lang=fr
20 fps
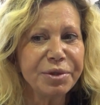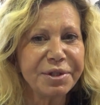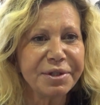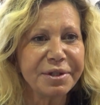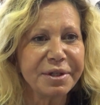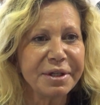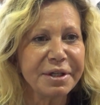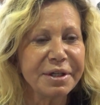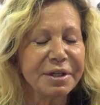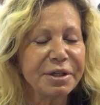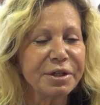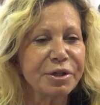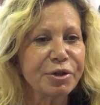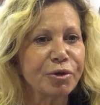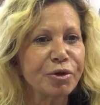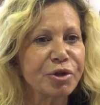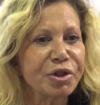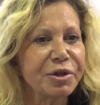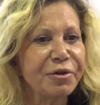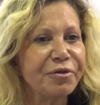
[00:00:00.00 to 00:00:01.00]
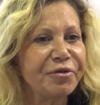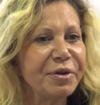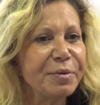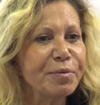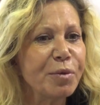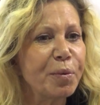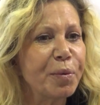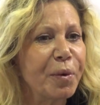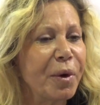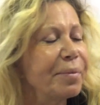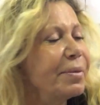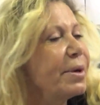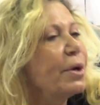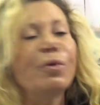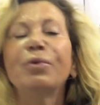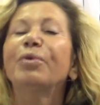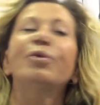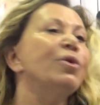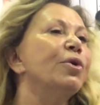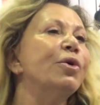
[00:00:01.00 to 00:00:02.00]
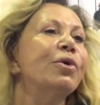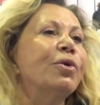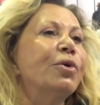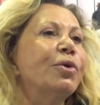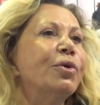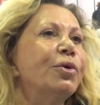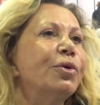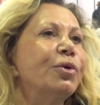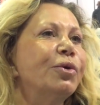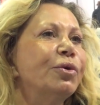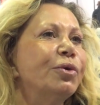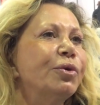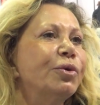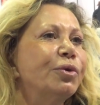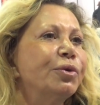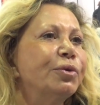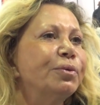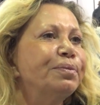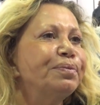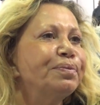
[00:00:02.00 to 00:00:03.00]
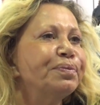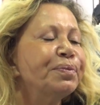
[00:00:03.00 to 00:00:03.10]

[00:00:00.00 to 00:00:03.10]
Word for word: c'est quand j'ai fait mon premier rôle, le